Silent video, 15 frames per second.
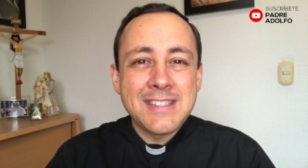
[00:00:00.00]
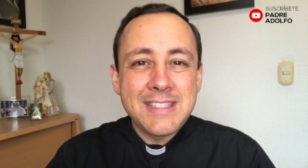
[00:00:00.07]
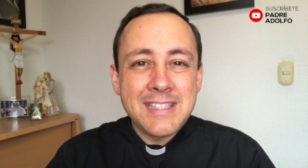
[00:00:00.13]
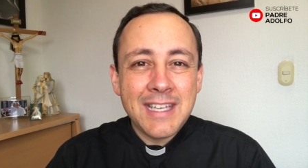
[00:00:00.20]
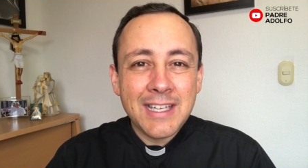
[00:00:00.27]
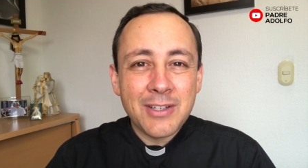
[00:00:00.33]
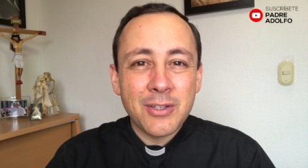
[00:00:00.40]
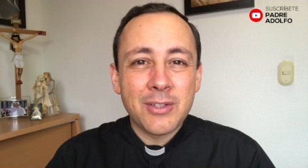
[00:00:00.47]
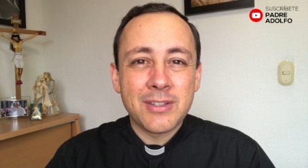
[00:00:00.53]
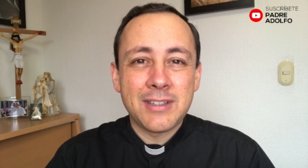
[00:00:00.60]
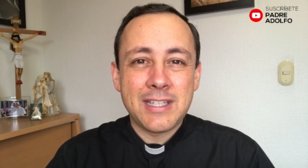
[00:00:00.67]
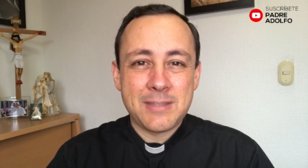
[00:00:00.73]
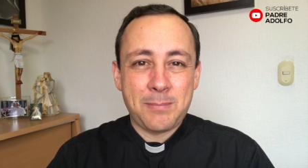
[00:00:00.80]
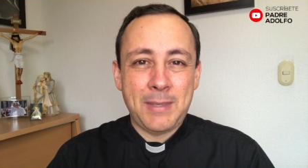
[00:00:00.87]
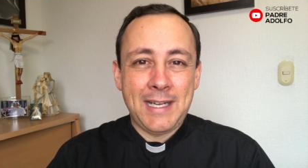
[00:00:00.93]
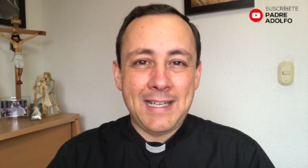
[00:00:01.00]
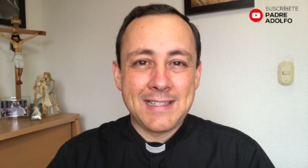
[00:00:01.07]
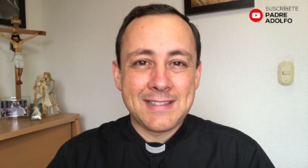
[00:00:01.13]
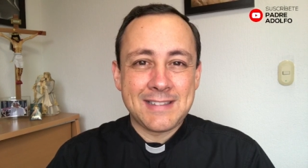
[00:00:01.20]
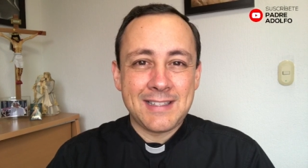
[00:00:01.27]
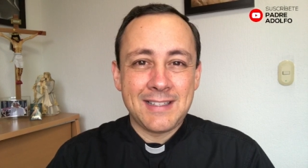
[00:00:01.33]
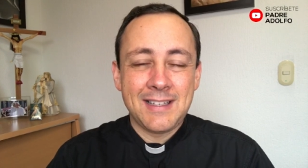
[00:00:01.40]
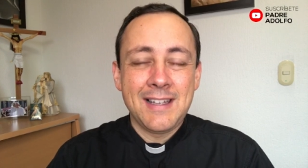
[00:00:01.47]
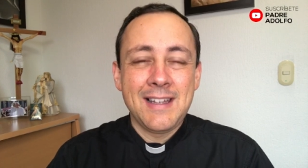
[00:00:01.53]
lleno de esperanza.